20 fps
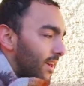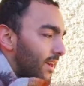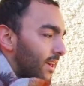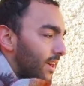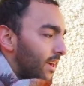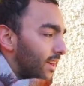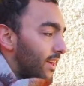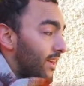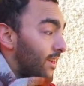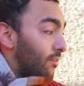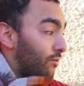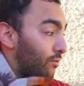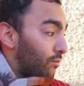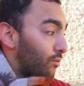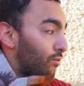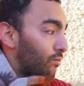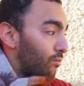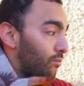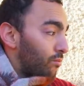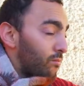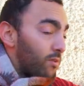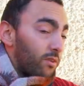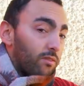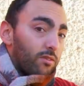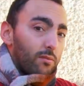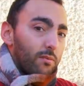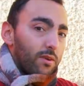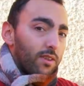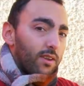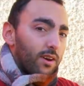Donc en général, j'ai
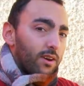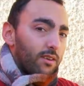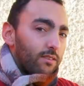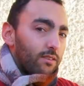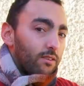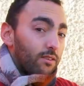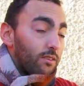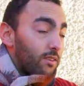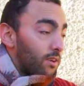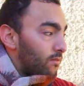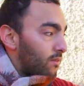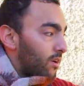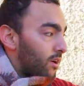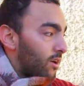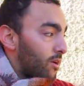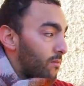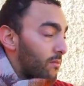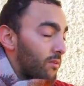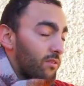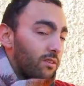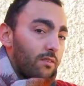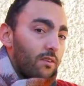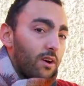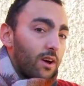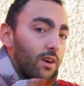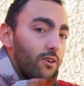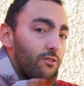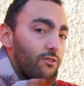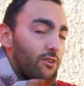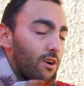gardé juste euh, bah, le
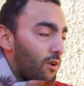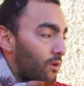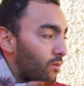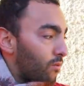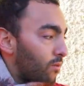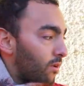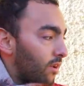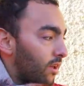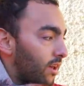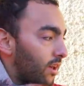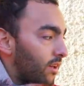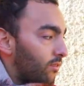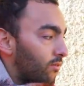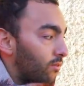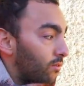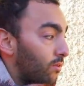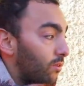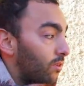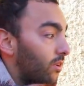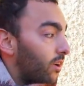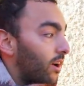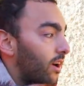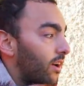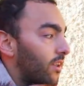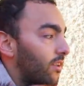départ de la branche, à la